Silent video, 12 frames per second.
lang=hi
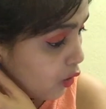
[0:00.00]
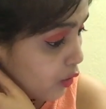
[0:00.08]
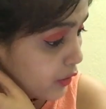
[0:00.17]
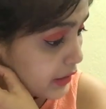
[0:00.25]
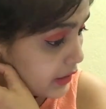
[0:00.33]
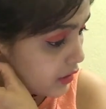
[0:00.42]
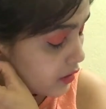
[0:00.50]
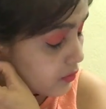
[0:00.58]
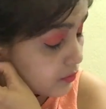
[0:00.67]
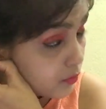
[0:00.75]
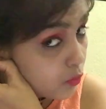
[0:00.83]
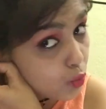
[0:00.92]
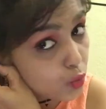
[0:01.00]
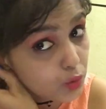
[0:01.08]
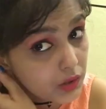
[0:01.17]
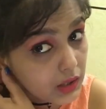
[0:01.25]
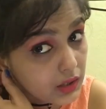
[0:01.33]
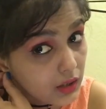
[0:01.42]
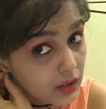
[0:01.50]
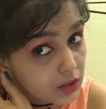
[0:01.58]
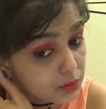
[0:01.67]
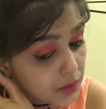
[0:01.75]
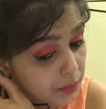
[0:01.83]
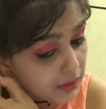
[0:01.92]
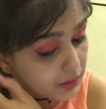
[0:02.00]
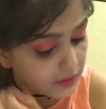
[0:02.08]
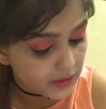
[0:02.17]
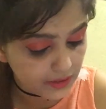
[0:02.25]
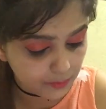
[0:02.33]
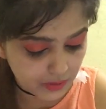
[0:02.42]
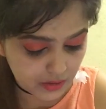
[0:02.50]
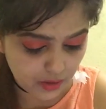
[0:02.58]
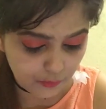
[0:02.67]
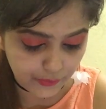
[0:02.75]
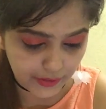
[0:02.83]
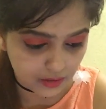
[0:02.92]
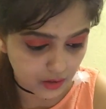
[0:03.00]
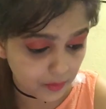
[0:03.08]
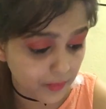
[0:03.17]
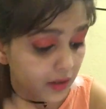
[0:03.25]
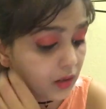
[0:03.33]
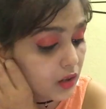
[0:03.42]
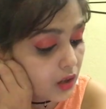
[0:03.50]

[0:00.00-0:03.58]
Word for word: और ये टू थ्री कलर्स में अवेलेबल हैं क्लब फैक्ट्री में